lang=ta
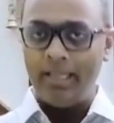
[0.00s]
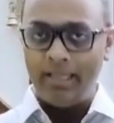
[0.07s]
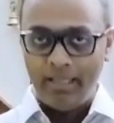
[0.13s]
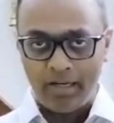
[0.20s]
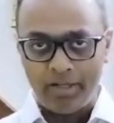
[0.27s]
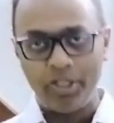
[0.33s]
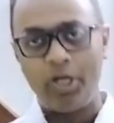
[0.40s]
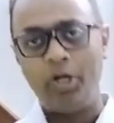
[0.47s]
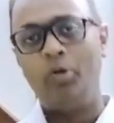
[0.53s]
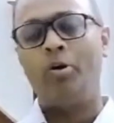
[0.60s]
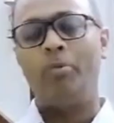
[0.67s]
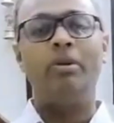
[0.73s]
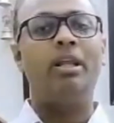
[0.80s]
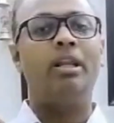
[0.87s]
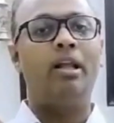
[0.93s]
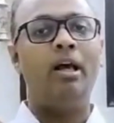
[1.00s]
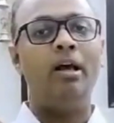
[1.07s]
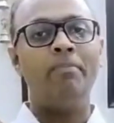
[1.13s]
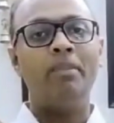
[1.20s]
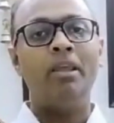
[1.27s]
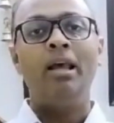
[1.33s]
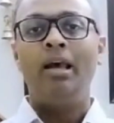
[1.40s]
தெரிஞ்சுக்கணும் அப்படின்னா
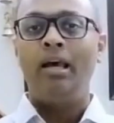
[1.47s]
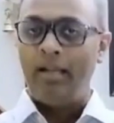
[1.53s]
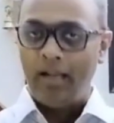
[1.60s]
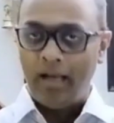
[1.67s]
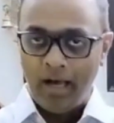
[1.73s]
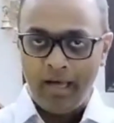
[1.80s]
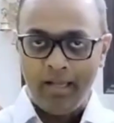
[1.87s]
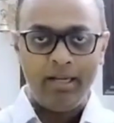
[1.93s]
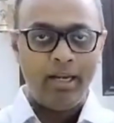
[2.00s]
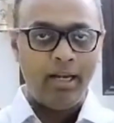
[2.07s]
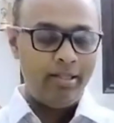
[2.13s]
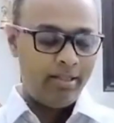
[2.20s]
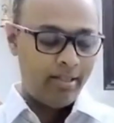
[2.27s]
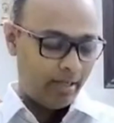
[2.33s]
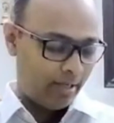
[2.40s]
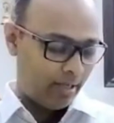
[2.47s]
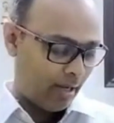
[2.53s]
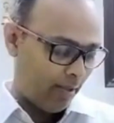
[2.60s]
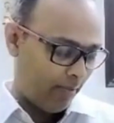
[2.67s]
நான் எழுதியிருக்கிற